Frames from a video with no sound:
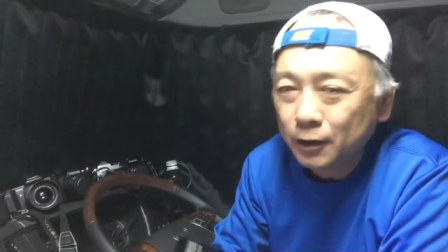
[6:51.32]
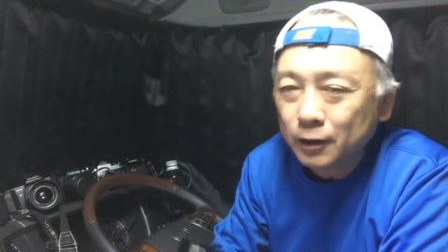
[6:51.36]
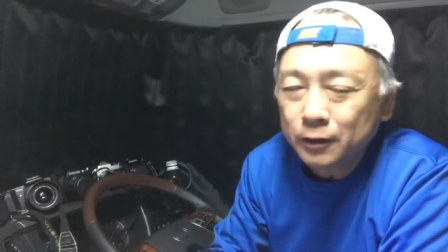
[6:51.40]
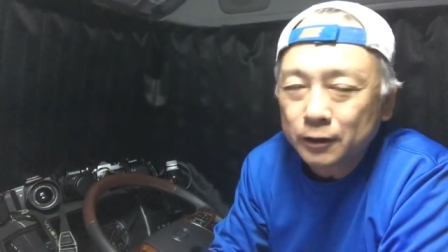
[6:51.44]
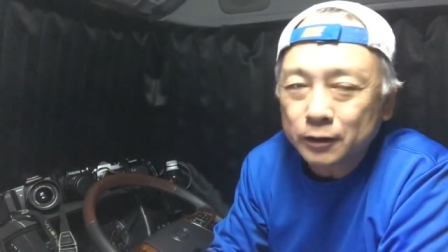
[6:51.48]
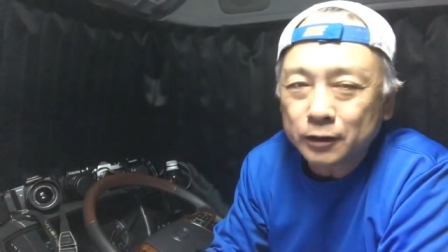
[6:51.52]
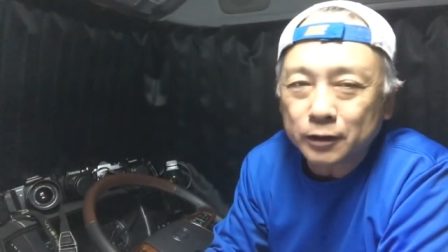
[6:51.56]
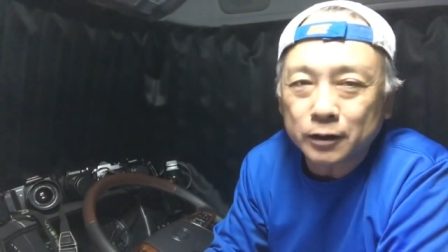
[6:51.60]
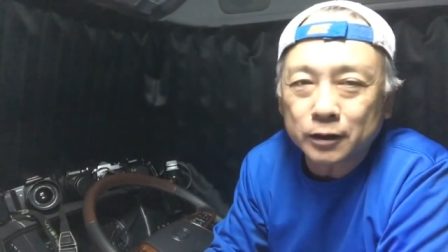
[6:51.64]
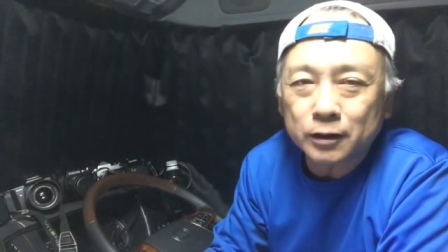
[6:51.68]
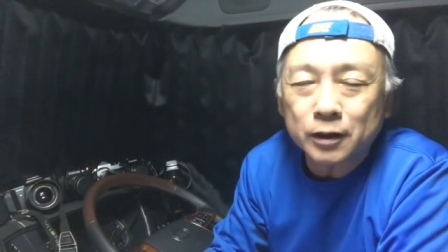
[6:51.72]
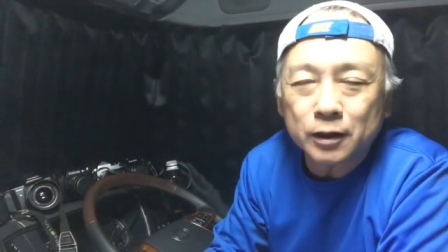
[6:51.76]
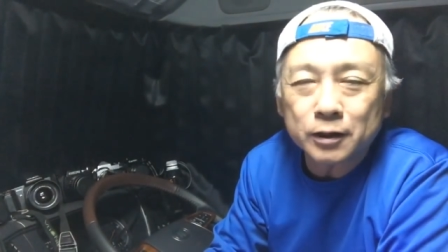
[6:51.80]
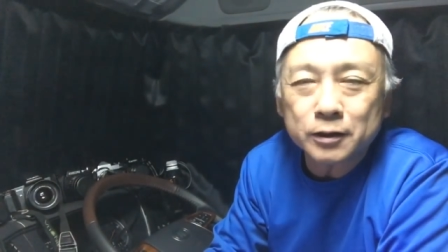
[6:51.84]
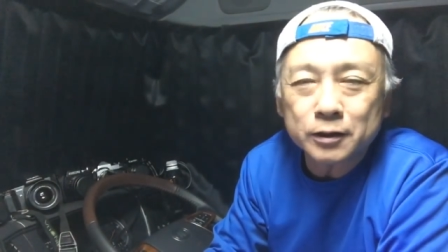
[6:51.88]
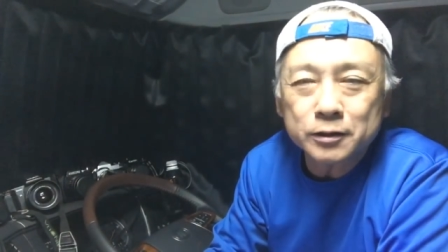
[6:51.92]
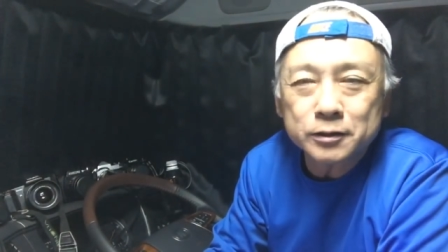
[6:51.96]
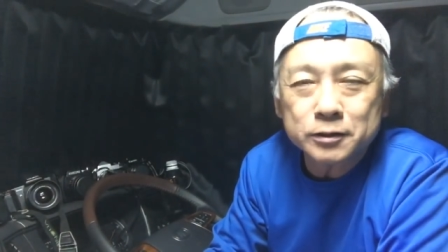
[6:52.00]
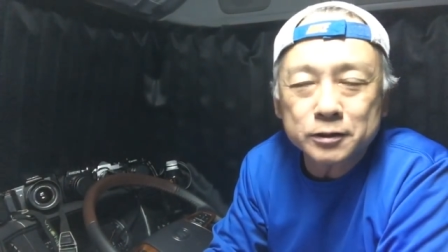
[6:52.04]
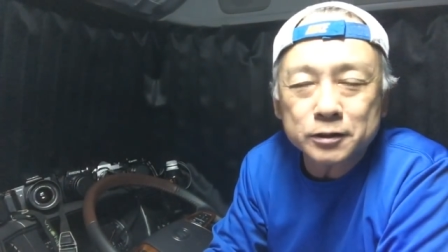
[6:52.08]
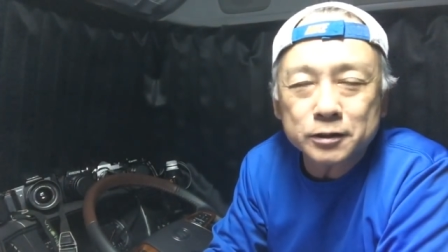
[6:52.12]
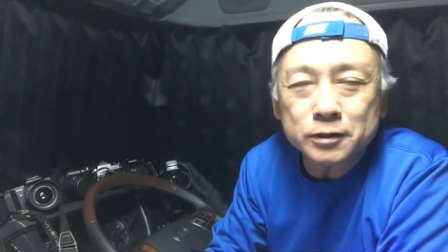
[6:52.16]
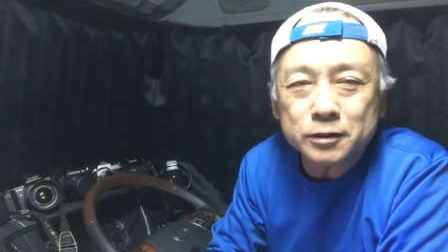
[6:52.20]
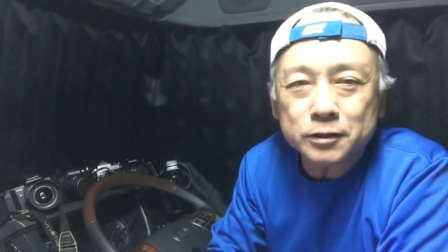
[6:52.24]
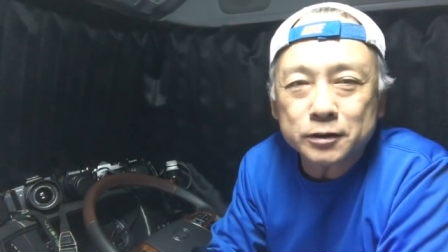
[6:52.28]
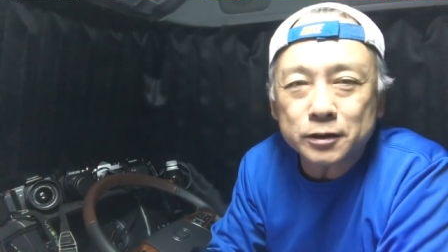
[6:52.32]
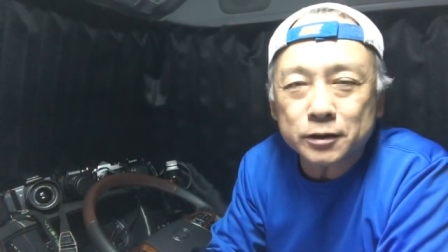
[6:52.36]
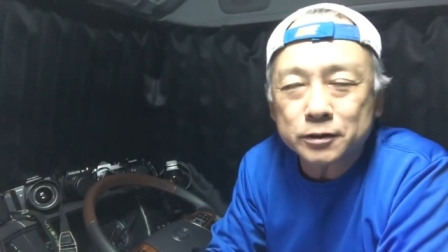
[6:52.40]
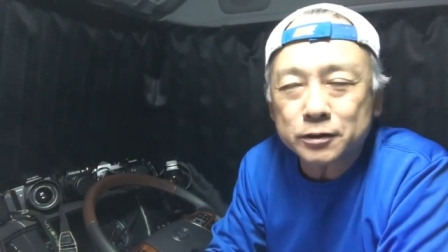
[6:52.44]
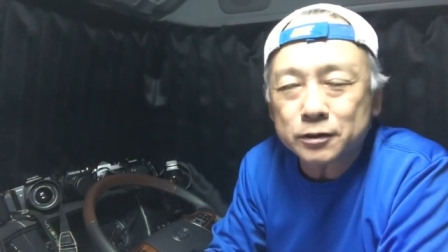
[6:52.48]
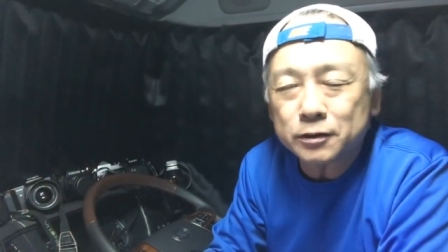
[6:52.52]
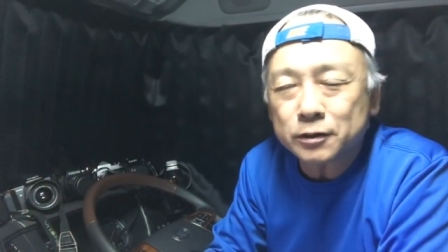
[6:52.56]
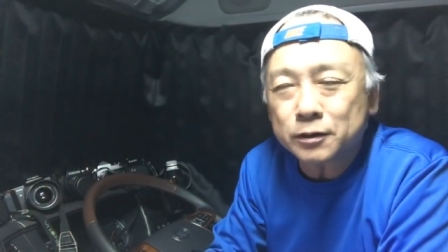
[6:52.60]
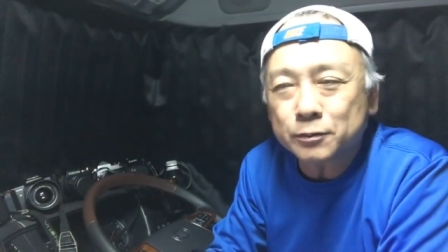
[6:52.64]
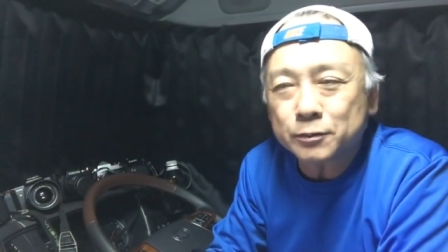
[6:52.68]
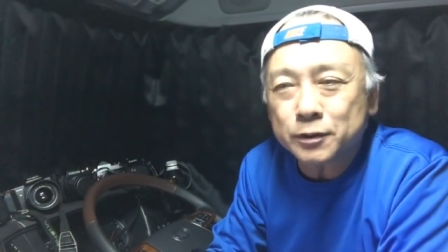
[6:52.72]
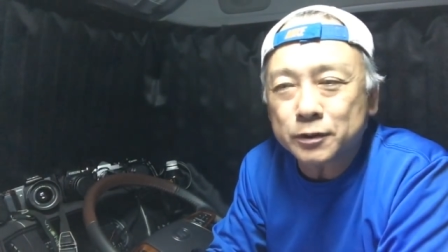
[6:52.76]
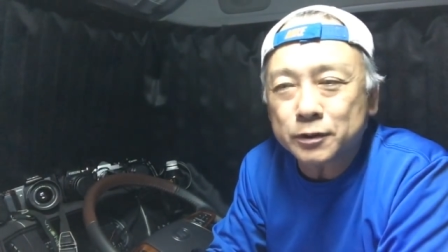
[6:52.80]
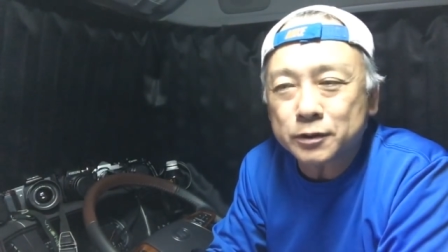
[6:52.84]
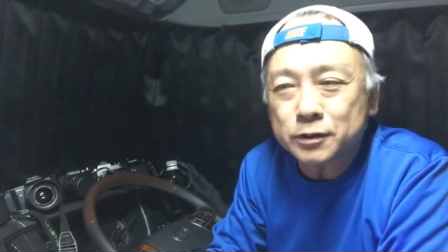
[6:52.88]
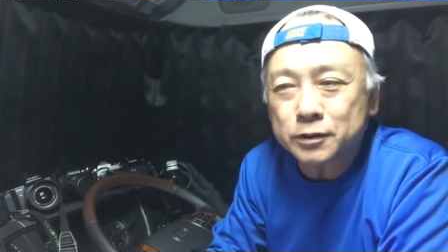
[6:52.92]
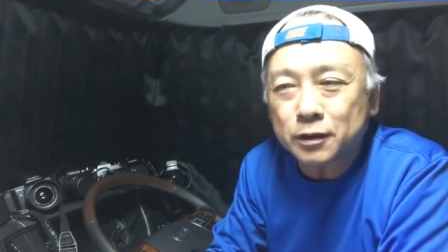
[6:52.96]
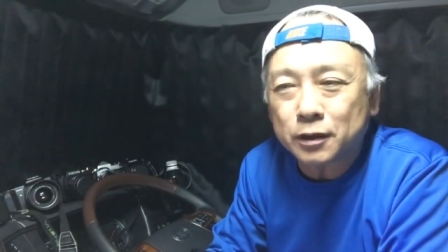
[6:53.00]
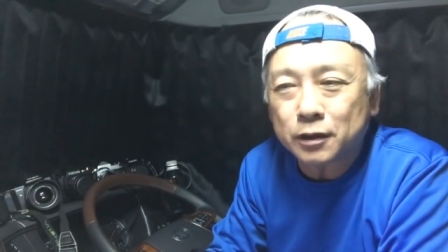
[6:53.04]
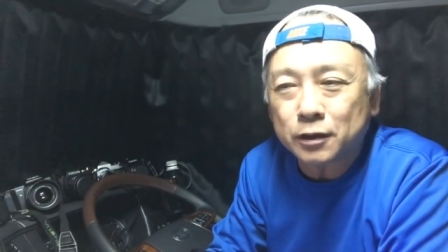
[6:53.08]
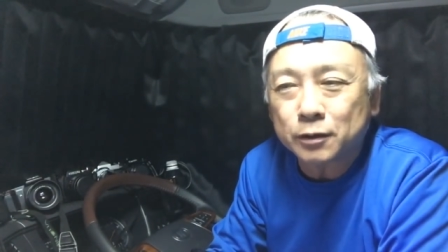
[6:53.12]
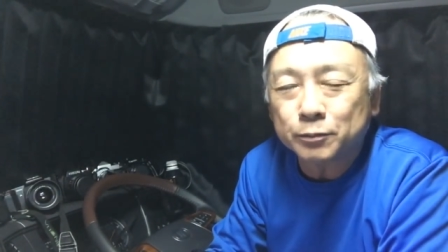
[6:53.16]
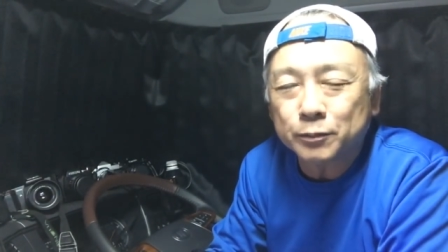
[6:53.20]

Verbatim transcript: えー、感心させられました。